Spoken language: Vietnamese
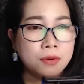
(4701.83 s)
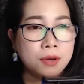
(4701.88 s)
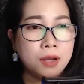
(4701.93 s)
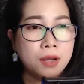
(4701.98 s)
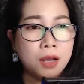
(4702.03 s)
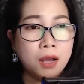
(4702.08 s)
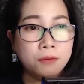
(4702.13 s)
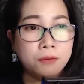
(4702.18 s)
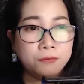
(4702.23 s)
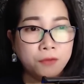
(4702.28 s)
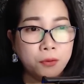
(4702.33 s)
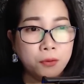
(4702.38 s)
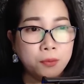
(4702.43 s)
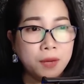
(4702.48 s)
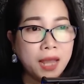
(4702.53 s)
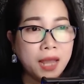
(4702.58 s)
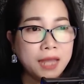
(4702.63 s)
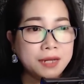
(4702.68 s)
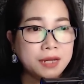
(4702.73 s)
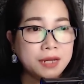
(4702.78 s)
Ông Phúc
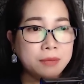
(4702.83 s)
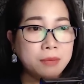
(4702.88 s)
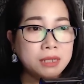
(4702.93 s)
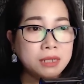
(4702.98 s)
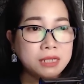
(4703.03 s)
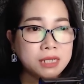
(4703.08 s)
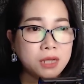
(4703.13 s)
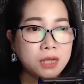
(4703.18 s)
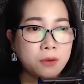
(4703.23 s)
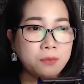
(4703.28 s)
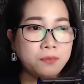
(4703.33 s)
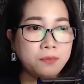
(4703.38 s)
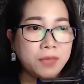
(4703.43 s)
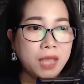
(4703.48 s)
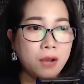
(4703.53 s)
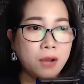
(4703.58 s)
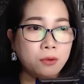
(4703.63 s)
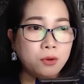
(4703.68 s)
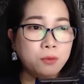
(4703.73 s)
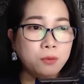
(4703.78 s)
lại ra bến sông
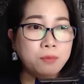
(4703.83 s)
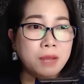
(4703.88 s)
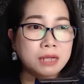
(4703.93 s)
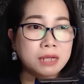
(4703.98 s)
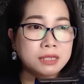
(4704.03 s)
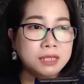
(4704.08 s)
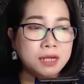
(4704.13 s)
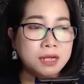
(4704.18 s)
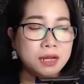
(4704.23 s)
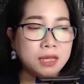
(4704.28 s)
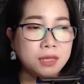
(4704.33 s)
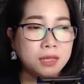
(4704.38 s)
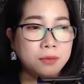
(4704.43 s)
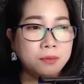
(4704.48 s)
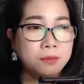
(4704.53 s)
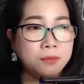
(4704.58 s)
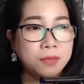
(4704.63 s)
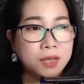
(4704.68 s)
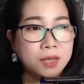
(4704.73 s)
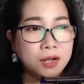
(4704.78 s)
vào lúc mặt trời
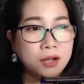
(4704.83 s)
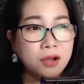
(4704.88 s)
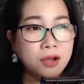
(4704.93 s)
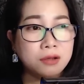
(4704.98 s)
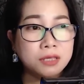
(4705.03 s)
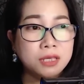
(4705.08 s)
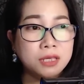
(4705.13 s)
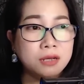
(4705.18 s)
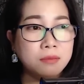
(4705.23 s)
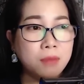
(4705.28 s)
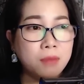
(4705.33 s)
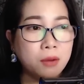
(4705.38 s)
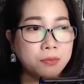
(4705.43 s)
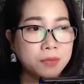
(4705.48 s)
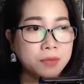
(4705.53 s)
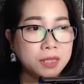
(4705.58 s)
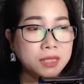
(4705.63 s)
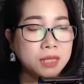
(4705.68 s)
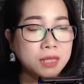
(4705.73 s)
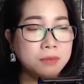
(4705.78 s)
vẫn còn chưa mọc
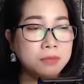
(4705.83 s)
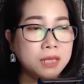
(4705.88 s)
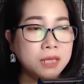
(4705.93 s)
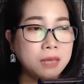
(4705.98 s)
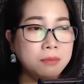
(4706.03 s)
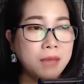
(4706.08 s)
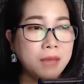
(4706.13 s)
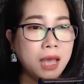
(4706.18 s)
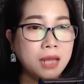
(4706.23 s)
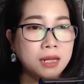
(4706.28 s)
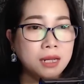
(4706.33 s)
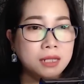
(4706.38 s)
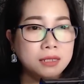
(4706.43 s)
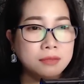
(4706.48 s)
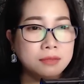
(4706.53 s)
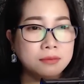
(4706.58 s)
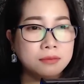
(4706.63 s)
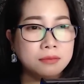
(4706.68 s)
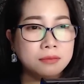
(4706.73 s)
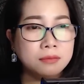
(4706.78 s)
để tìm kiếm A Linh.
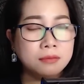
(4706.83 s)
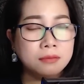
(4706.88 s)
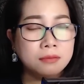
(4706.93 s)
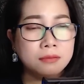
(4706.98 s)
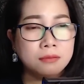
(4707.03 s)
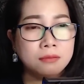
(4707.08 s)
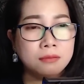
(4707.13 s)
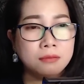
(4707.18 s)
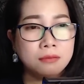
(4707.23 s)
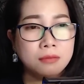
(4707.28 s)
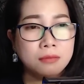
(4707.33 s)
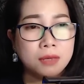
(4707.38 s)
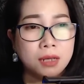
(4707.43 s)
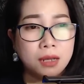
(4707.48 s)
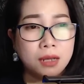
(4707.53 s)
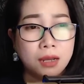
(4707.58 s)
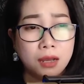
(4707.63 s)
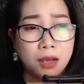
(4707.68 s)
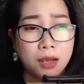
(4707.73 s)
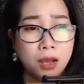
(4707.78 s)

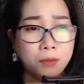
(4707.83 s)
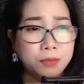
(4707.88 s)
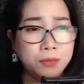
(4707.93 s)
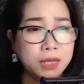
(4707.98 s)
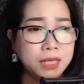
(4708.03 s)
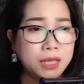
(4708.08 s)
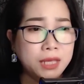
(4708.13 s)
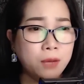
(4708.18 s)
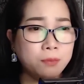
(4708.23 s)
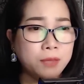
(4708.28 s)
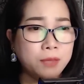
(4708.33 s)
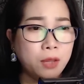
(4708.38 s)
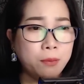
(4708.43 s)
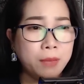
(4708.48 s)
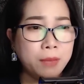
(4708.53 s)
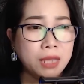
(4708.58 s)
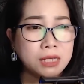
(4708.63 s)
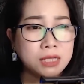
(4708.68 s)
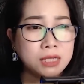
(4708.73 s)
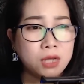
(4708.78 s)
Ông đi dọc theo
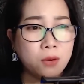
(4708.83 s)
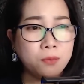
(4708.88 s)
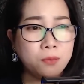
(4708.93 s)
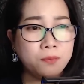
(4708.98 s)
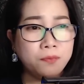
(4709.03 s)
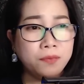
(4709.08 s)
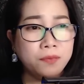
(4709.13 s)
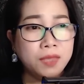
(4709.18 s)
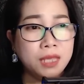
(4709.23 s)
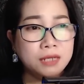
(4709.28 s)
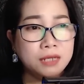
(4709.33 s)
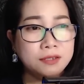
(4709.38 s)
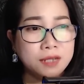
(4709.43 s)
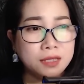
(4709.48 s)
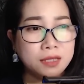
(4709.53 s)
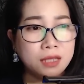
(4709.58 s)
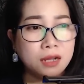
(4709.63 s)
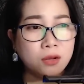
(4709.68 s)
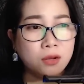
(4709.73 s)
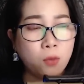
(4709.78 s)
mé sông nhìn ra
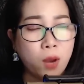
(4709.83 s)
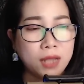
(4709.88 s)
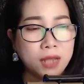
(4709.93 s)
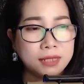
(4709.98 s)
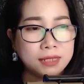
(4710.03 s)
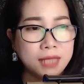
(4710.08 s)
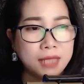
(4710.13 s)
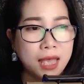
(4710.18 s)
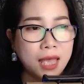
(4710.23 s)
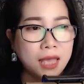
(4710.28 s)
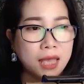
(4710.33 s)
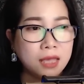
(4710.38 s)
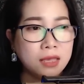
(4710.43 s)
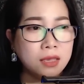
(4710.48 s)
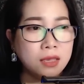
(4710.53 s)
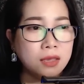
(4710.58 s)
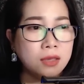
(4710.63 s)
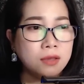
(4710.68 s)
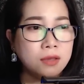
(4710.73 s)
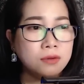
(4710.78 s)
tận ngoài xa,
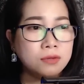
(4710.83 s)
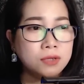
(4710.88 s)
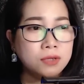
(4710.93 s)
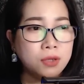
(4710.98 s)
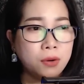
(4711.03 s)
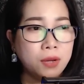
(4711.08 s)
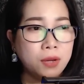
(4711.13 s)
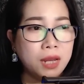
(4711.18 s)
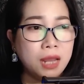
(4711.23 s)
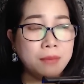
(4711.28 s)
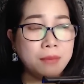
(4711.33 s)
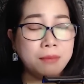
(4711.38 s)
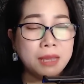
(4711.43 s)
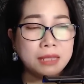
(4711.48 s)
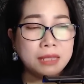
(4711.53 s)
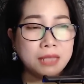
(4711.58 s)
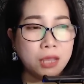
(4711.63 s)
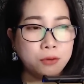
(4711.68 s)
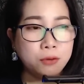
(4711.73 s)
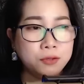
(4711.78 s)
rồi lại
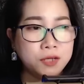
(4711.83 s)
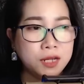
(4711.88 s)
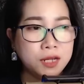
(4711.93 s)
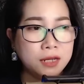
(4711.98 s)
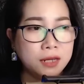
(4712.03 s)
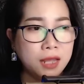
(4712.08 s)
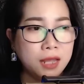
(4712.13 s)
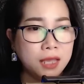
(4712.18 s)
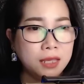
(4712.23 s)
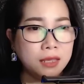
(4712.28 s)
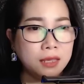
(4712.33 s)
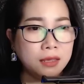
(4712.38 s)
men theo triền đê,